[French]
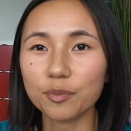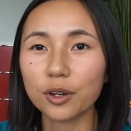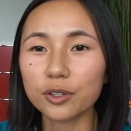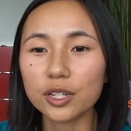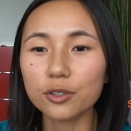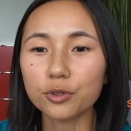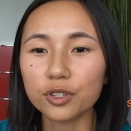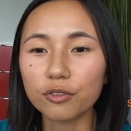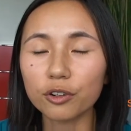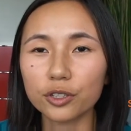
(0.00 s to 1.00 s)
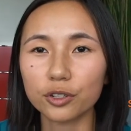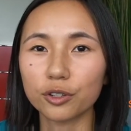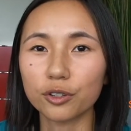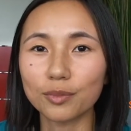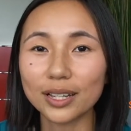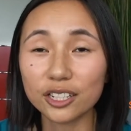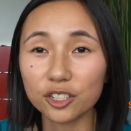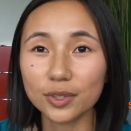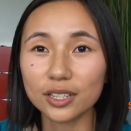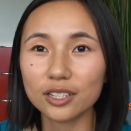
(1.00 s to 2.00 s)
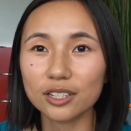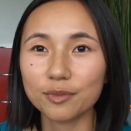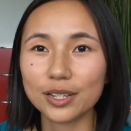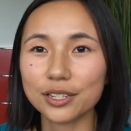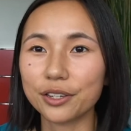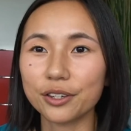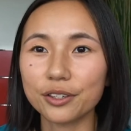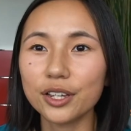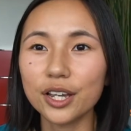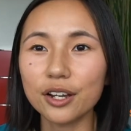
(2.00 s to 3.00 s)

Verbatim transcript: mais aussi du niveau de management, parce que